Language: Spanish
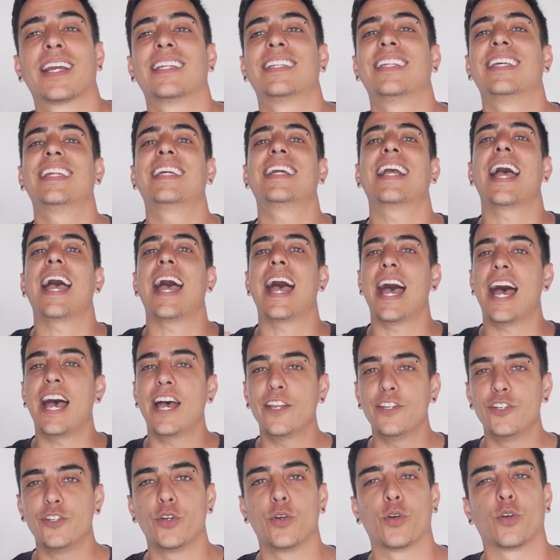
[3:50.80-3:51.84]
que tienen
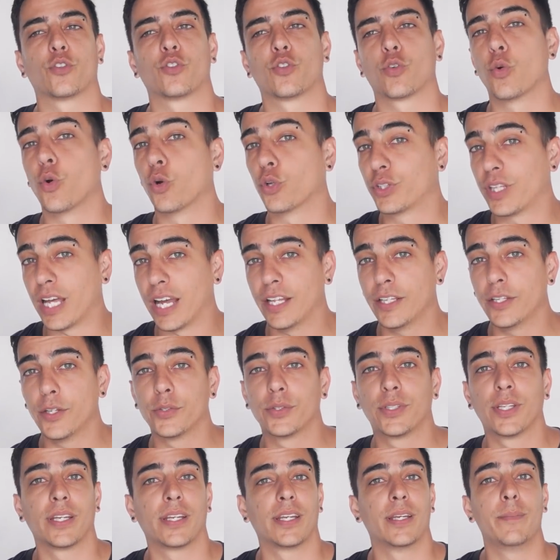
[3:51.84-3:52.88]
años gustándote,